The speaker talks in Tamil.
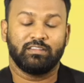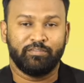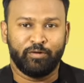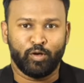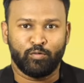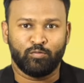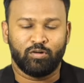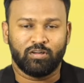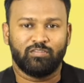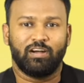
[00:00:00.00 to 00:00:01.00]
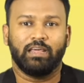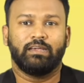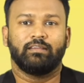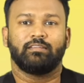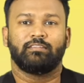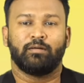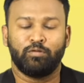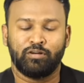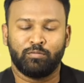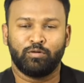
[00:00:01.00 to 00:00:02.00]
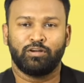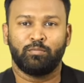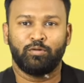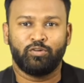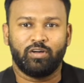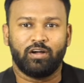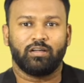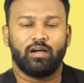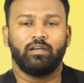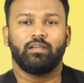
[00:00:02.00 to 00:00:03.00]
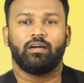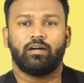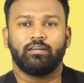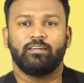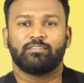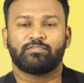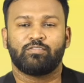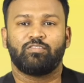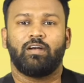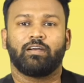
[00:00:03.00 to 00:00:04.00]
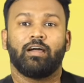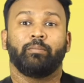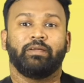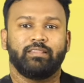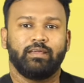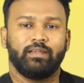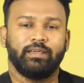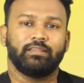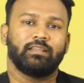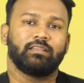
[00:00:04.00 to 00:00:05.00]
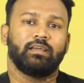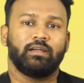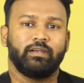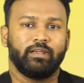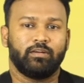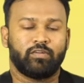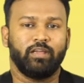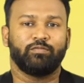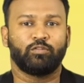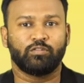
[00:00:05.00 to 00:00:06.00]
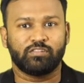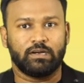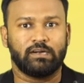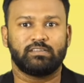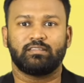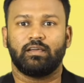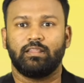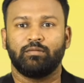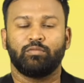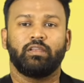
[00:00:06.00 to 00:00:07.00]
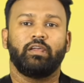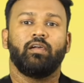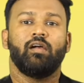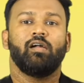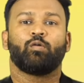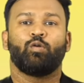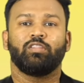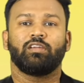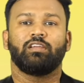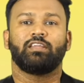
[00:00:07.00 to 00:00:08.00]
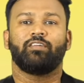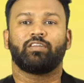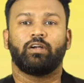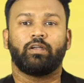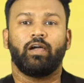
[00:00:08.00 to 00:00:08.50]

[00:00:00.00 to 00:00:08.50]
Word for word: இந்த வீடியோவை உங்களுக்கு வழங்கியது டபிள்யூ டபிள்யூ டபிள்யூ டாட் ஆலியா ஆன்லைன் ஸ்டோர் டாட் காம் இந்த இணையதளத்தில் நீங்கள் ட்ரை ஃப்ரூட்ஸ் நட்ஸ் அதே மாதிரி குழந்தைகளுக்கு தேவையான